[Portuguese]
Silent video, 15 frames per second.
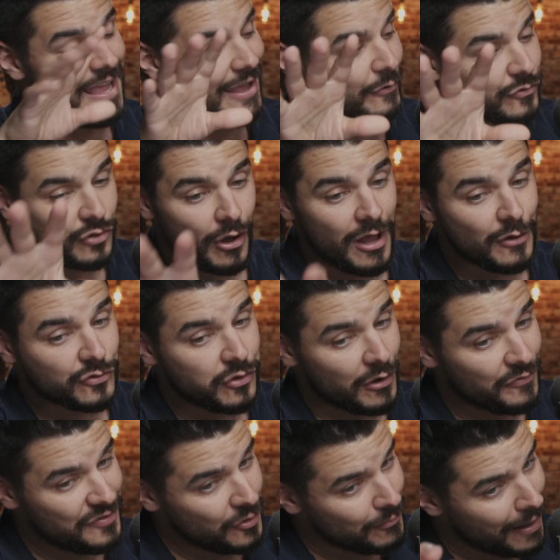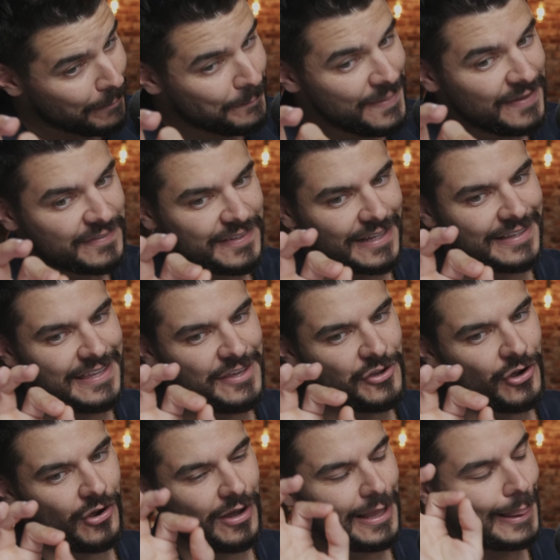Eu só eu só vi uma pista aqui, ó,